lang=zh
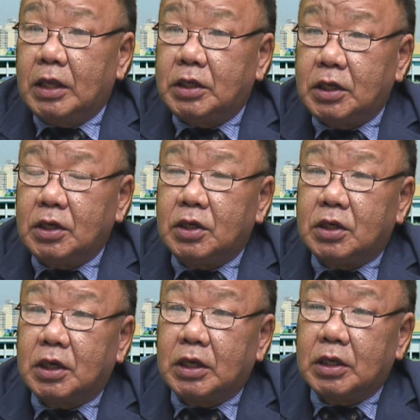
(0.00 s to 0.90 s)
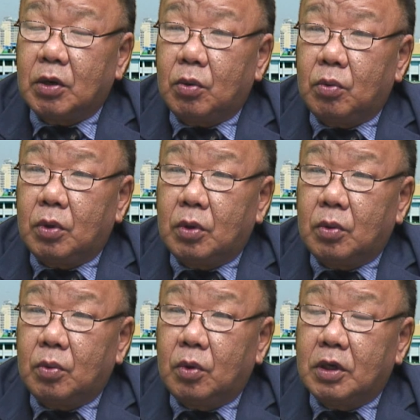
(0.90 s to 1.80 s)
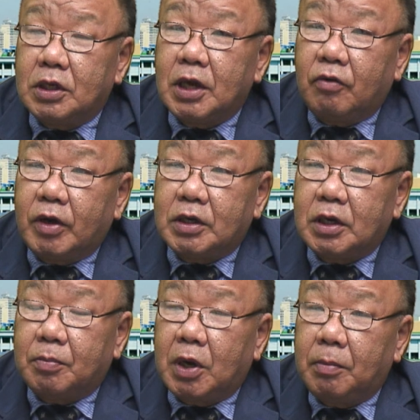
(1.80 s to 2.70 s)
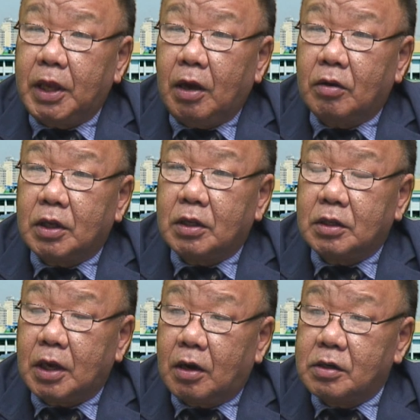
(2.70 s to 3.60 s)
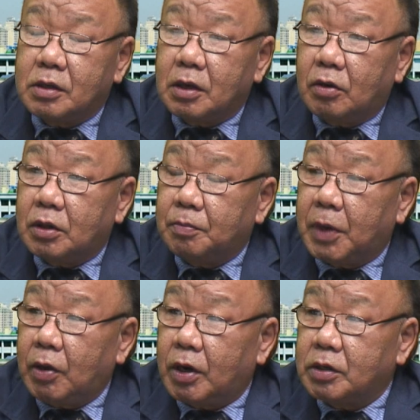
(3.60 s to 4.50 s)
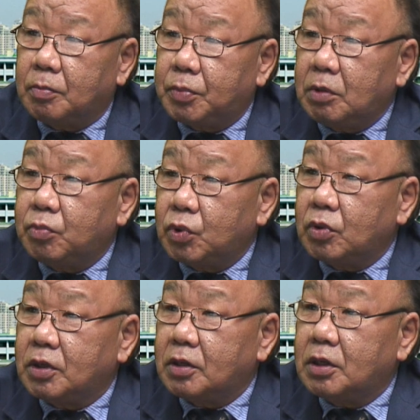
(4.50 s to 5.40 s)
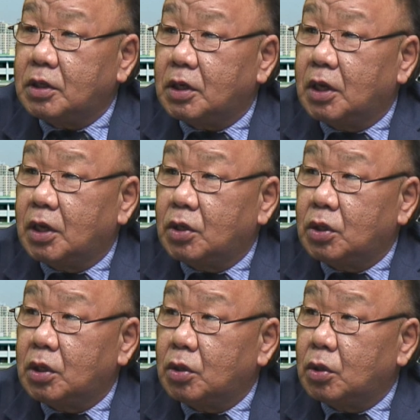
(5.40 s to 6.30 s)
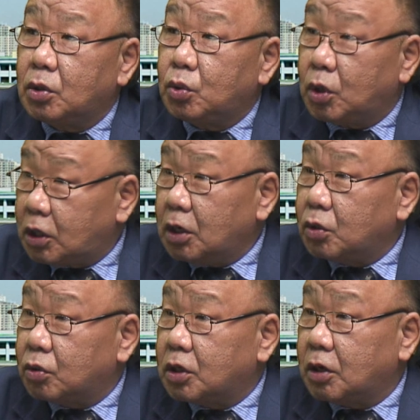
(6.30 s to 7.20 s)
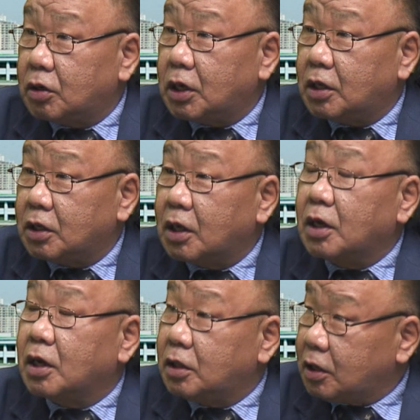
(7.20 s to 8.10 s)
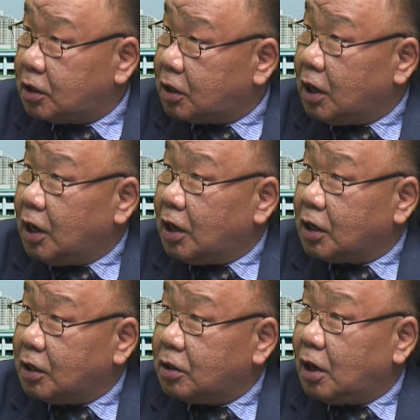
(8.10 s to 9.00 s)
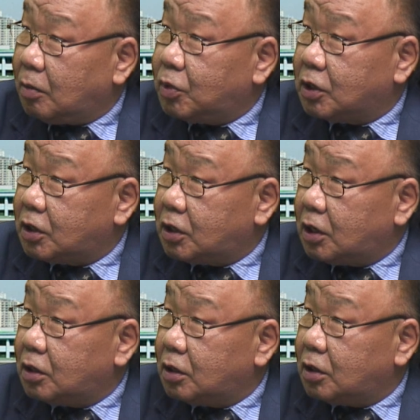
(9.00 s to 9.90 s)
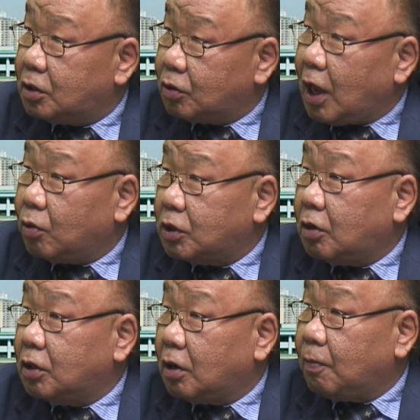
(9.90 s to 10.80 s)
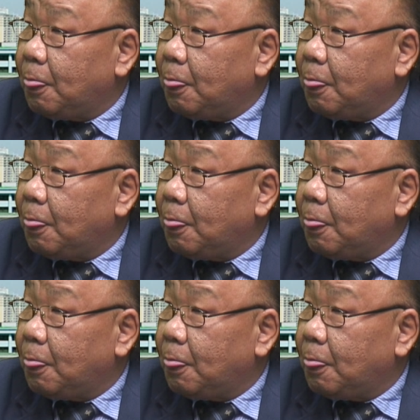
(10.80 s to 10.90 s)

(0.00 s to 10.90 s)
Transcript: 其实这个我的想法是这样，蓬佩奥呢在8月24号并不是说自己决定说是要这样，肯定是跟特朗普事先有打过交道，